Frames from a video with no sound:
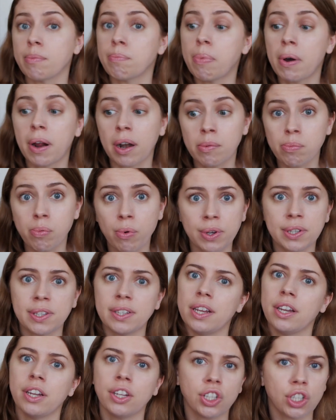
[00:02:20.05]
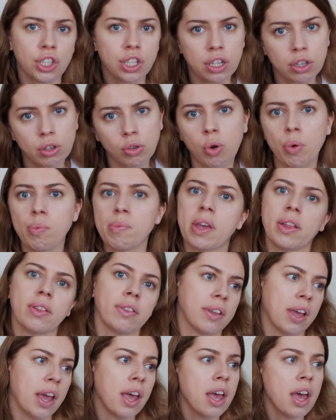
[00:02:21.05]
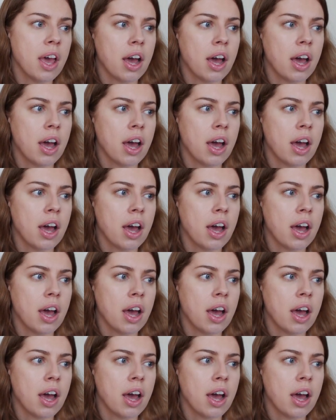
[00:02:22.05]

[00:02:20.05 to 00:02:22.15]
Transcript: по работе, личные документы,